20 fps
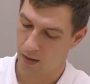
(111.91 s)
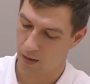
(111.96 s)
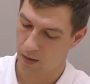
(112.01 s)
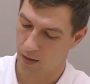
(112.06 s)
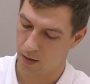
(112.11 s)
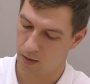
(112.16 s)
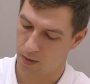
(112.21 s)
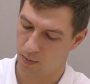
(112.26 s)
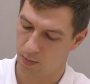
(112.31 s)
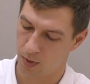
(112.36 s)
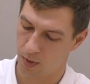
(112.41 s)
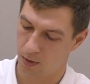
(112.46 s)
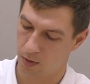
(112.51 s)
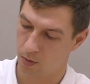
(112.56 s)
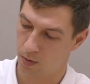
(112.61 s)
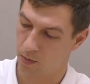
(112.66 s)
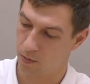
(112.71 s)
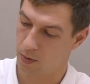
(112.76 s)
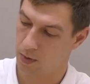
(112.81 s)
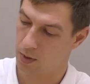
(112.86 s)
Размер
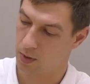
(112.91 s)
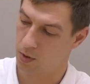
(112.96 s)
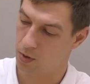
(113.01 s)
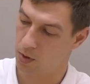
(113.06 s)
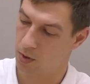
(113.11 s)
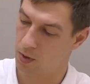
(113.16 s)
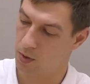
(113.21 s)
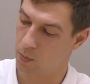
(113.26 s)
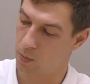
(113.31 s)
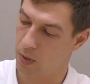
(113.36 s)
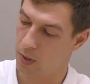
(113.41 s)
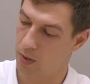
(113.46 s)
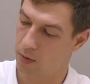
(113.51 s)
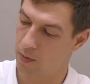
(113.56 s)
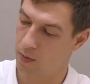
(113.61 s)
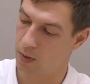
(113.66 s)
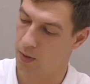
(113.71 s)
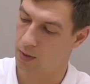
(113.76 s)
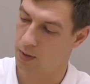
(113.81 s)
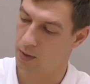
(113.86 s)
ее
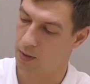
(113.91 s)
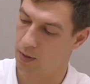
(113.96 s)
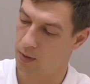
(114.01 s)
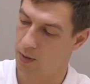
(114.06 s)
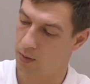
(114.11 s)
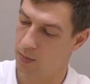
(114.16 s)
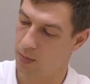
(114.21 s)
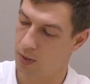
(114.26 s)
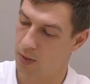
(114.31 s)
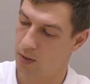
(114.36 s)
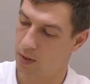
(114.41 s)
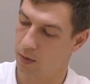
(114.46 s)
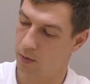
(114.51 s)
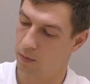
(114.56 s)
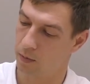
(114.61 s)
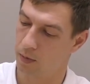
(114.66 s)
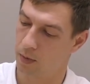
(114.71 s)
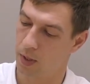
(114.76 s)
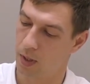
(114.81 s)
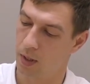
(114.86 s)
26,5 см
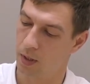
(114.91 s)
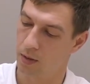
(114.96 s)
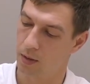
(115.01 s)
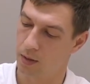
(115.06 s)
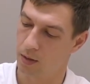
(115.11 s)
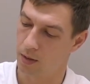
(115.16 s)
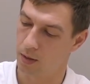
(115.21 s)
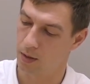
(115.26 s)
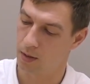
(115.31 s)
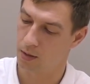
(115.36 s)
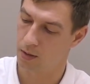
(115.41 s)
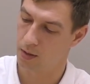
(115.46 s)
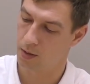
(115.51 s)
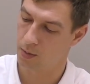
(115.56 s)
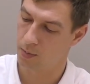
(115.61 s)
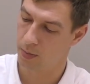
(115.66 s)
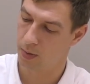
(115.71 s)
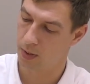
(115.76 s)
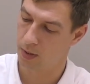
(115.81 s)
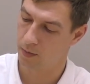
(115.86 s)
на
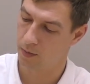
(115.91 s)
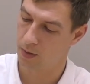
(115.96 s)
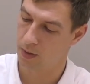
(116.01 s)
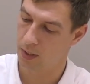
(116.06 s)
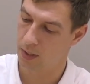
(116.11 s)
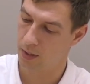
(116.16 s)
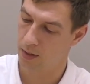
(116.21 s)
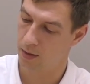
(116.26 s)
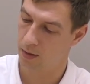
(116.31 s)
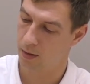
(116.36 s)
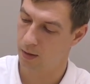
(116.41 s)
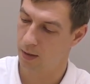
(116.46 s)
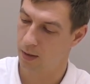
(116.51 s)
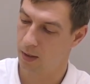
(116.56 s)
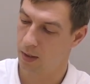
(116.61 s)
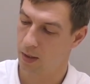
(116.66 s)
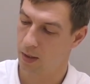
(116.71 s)
11,5